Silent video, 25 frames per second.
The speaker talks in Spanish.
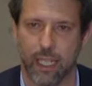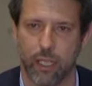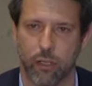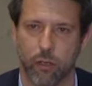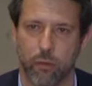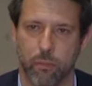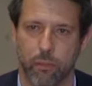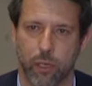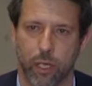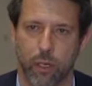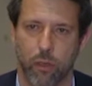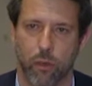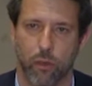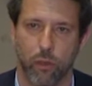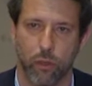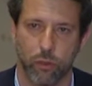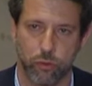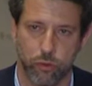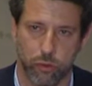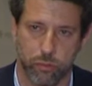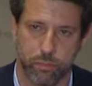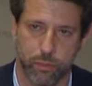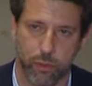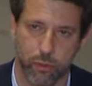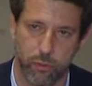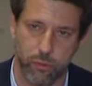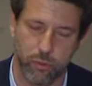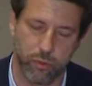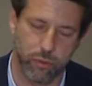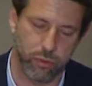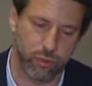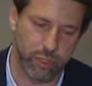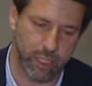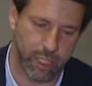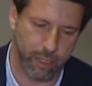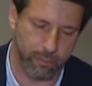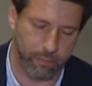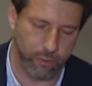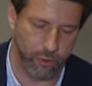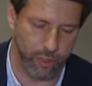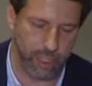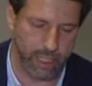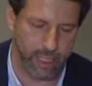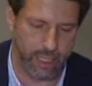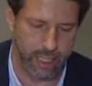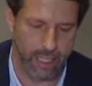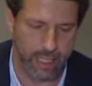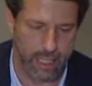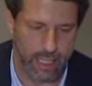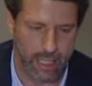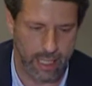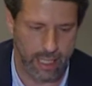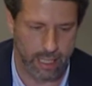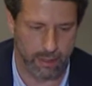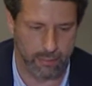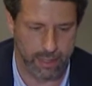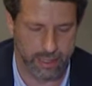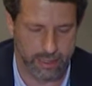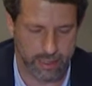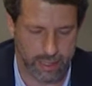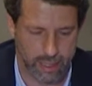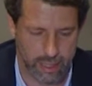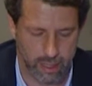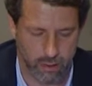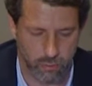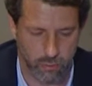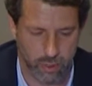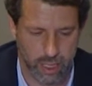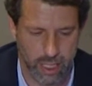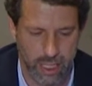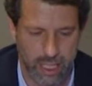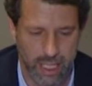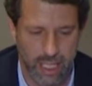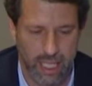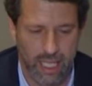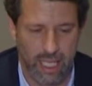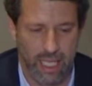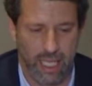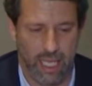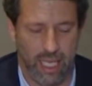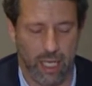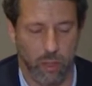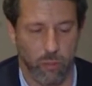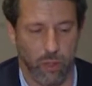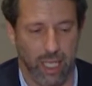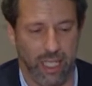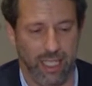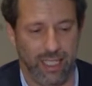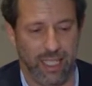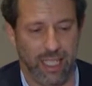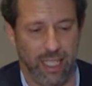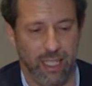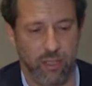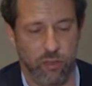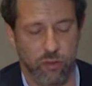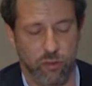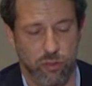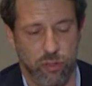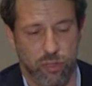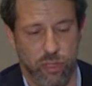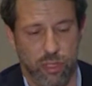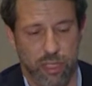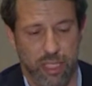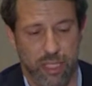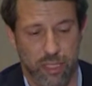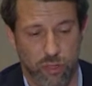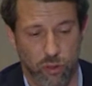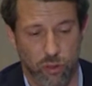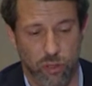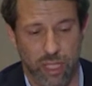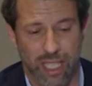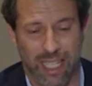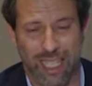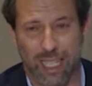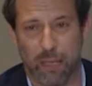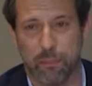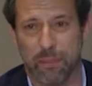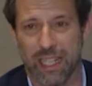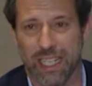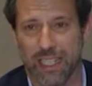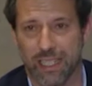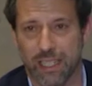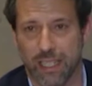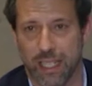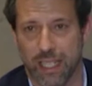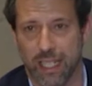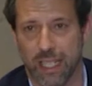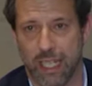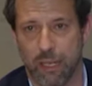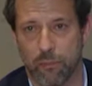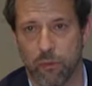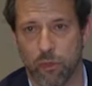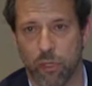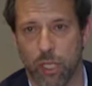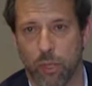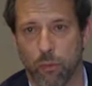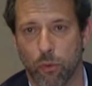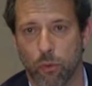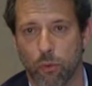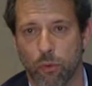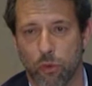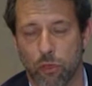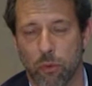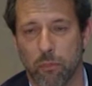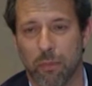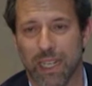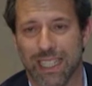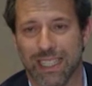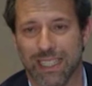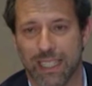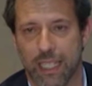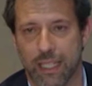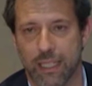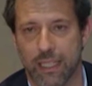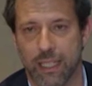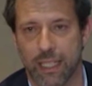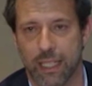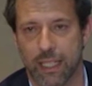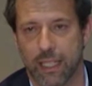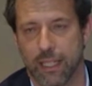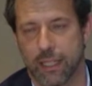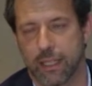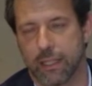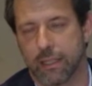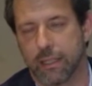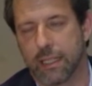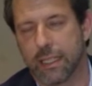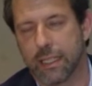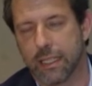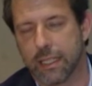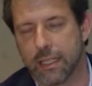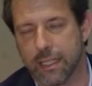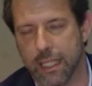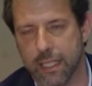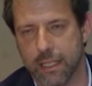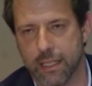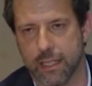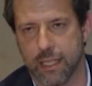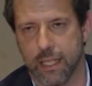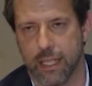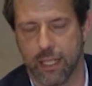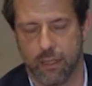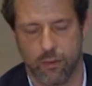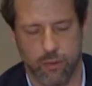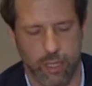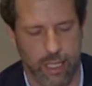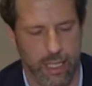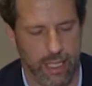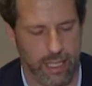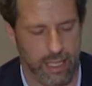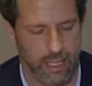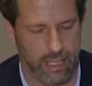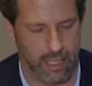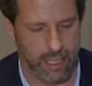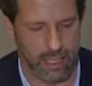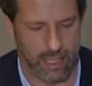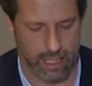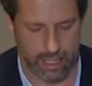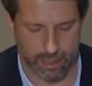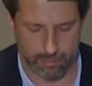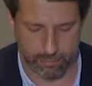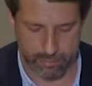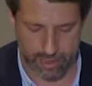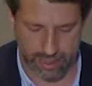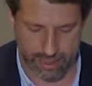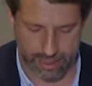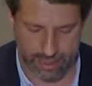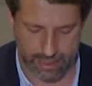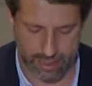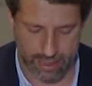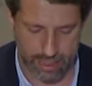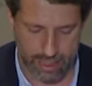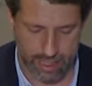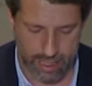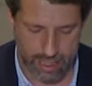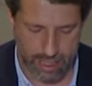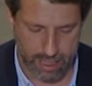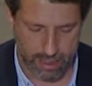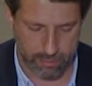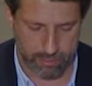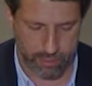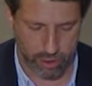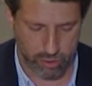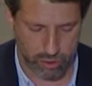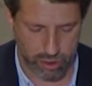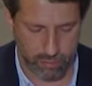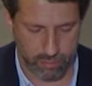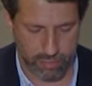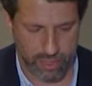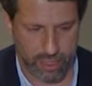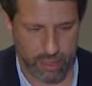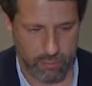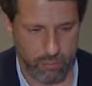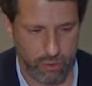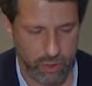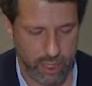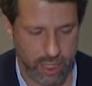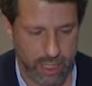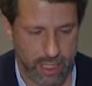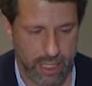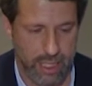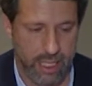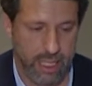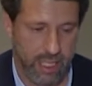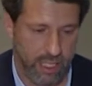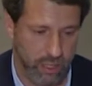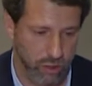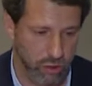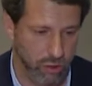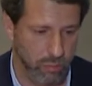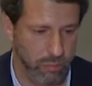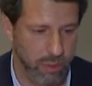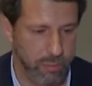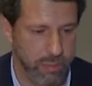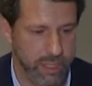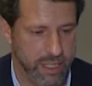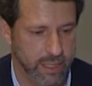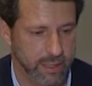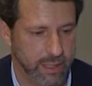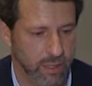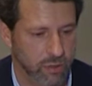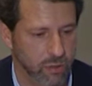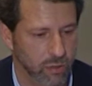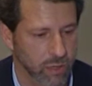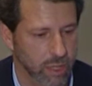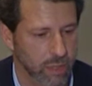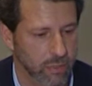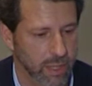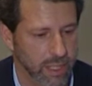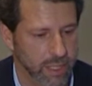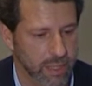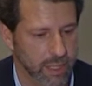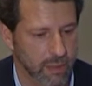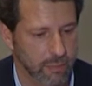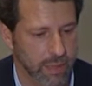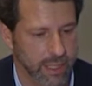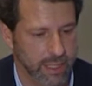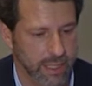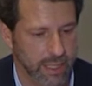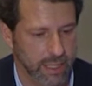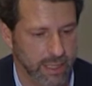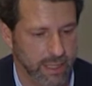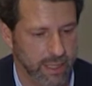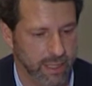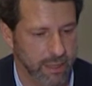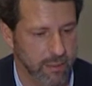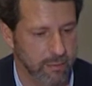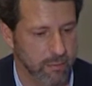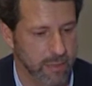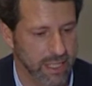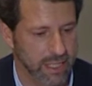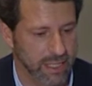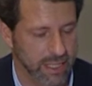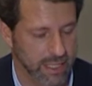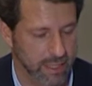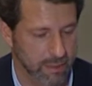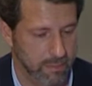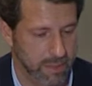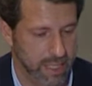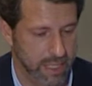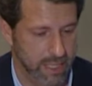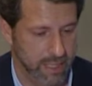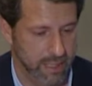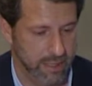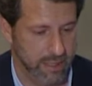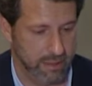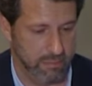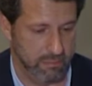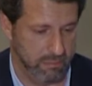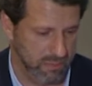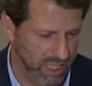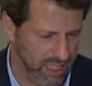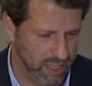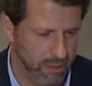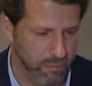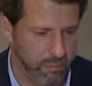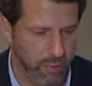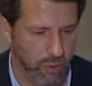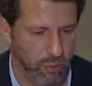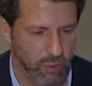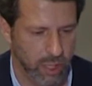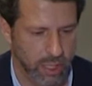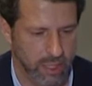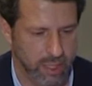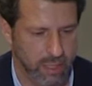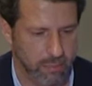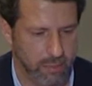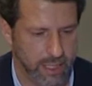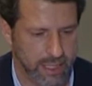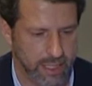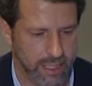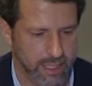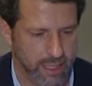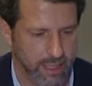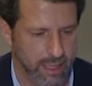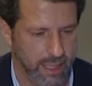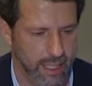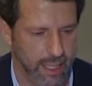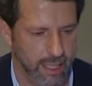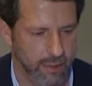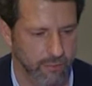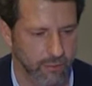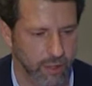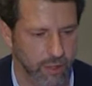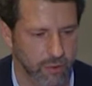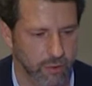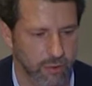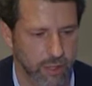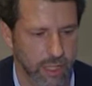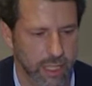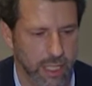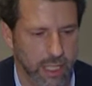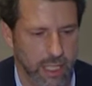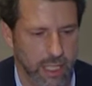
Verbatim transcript: han comprado otros productos que apoyan la venta del agua. En 40 años de historia hay que pensar que ha habido una evolución bastante intensa en, la empresa. Pero si empezamos ya, yo en mi presentación sí voy a ser bastante, bastante más, voy a procurar ser bastante gráfico.